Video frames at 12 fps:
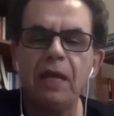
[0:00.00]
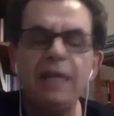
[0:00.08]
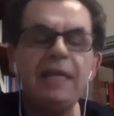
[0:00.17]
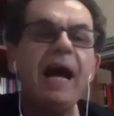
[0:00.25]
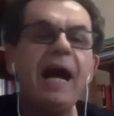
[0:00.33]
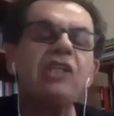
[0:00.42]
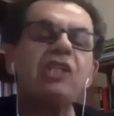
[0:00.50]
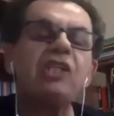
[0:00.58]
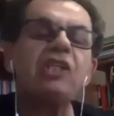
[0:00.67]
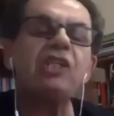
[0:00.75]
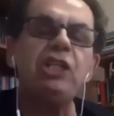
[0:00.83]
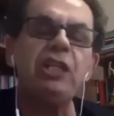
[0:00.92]
E a
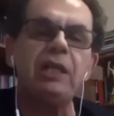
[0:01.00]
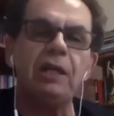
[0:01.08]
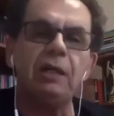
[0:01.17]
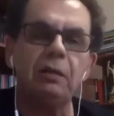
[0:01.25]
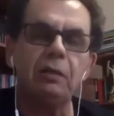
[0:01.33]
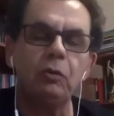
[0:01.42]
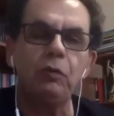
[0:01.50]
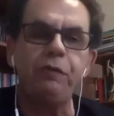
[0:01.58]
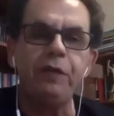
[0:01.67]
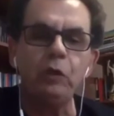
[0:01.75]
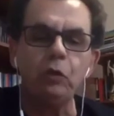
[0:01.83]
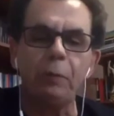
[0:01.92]
rachadinha do
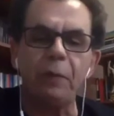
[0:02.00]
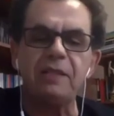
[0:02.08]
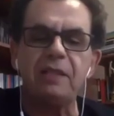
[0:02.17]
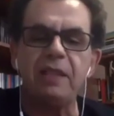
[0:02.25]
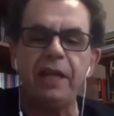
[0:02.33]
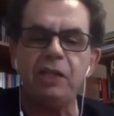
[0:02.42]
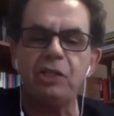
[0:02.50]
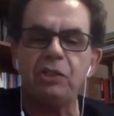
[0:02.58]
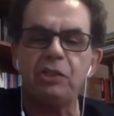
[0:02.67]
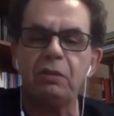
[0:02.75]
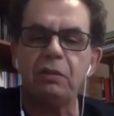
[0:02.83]
filho do presidente?